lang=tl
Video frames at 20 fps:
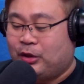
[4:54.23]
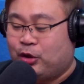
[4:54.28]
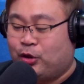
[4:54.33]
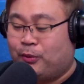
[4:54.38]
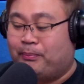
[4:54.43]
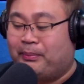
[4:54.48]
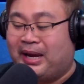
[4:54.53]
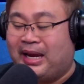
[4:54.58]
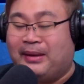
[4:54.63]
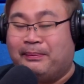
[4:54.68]

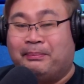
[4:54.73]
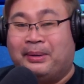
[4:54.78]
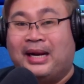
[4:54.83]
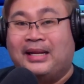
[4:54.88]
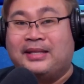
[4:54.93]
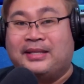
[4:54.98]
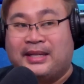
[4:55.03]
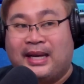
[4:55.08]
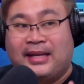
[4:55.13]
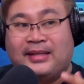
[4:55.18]
Yung main
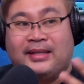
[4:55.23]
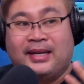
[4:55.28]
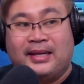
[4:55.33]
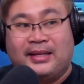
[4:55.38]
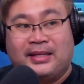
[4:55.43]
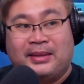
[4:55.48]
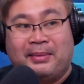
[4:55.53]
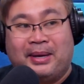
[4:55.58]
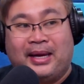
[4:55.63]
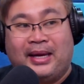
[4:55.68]
branch niyan
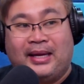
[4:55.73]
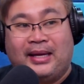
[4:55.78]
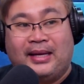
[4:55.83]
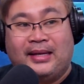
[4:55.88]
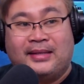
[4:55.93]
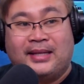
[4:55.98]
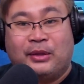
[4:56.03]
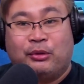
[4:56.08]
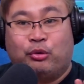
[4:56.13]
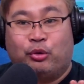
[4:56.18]
dyan sa
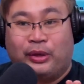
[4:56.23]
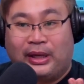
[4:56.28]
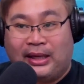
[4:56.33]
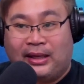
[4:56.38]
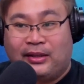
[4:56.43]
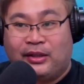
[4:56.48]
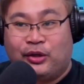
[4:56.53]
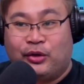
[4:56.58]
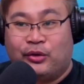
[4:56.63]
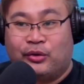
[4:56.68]
may Santo
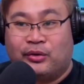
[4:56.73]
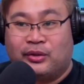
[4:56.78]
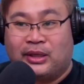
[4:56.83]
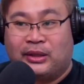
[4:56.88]
Niño,